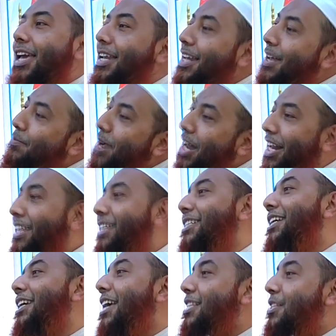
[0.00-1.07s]
এটাই
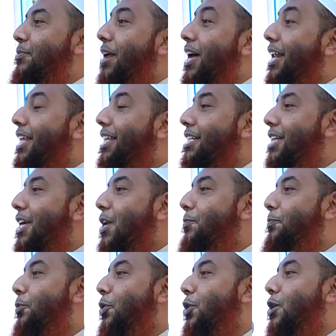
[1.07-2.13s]
বাংলাদেশে আছে বাংলাদেশের
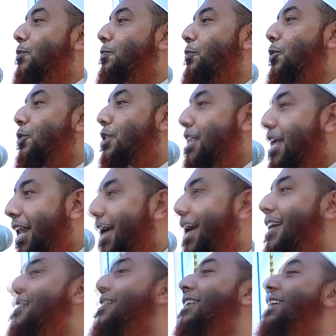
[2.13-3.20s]
ফরিদপুর
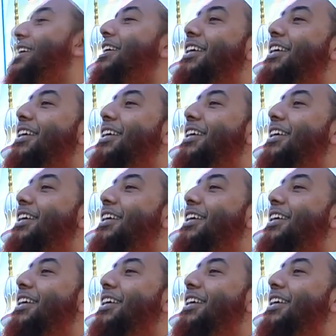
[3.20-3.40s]
জেলায় আছে